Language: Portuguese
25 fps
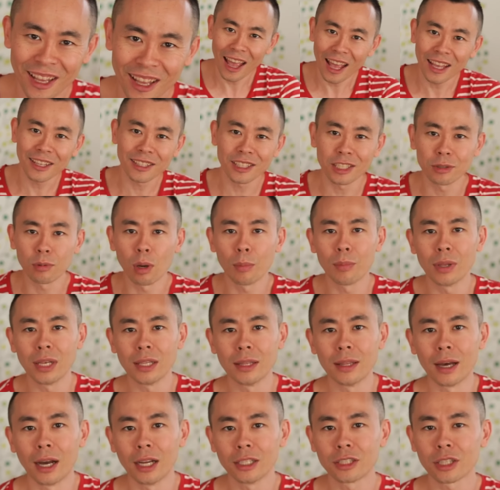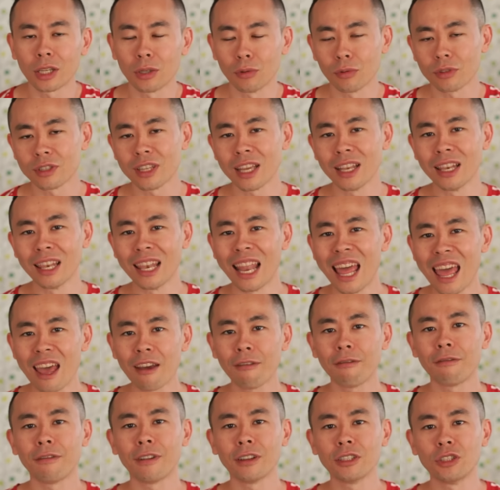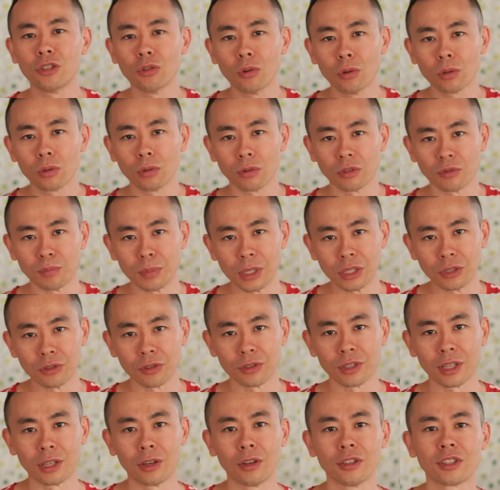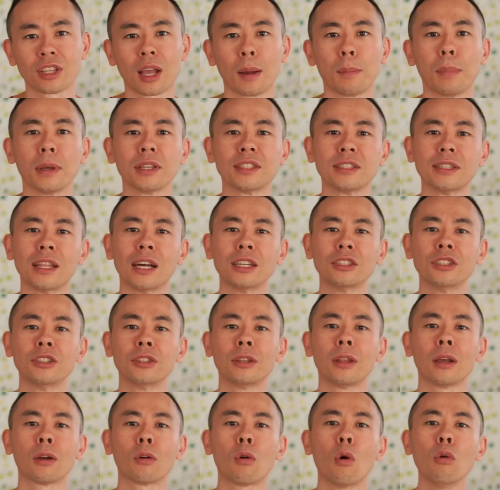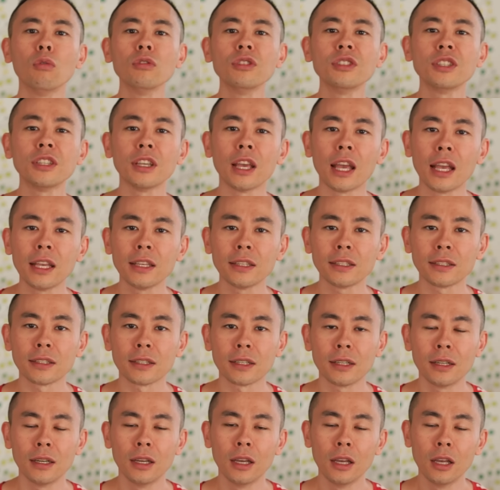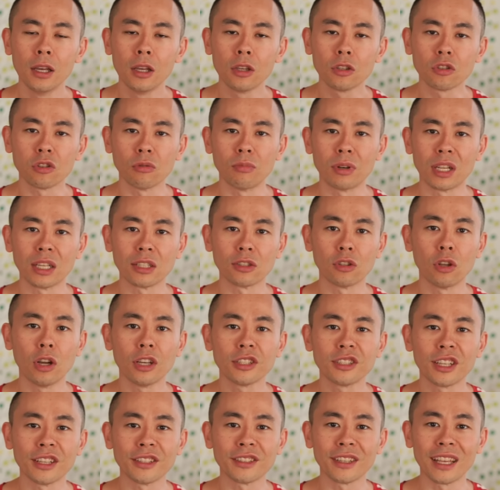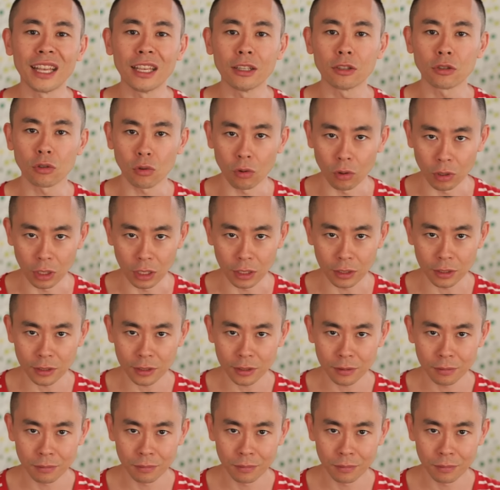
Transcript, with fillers: Essa é uma habilidade que nos eleva de outros bichos, é a nossa capacidade de ter consciência sobre as nossas escolhas.